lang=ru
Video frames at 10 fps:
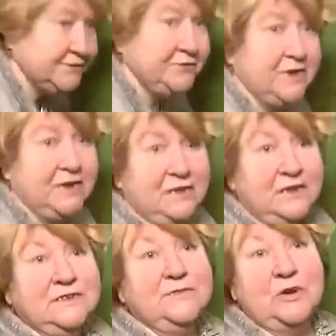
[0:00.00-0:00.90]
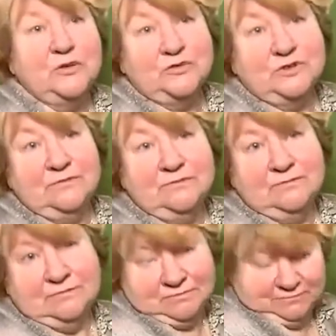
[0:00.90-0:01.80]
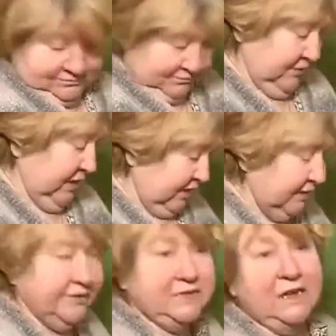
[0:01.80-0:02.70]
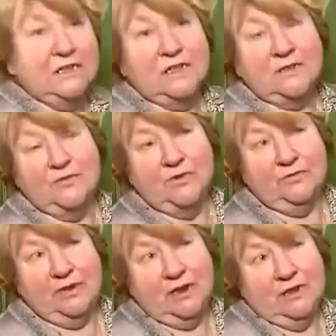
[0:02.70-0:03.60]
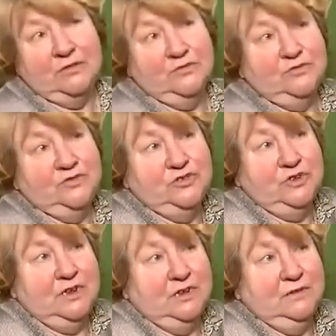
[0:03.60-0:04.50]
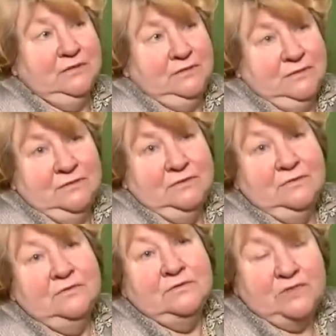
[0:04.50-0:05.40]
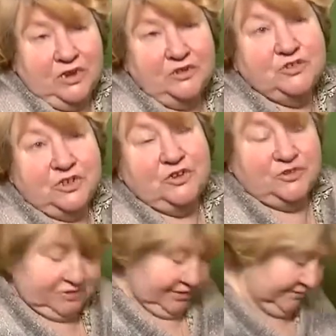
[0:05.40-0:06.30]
день, если мороз. И хватает это буквально ну, 4 3-4 часа.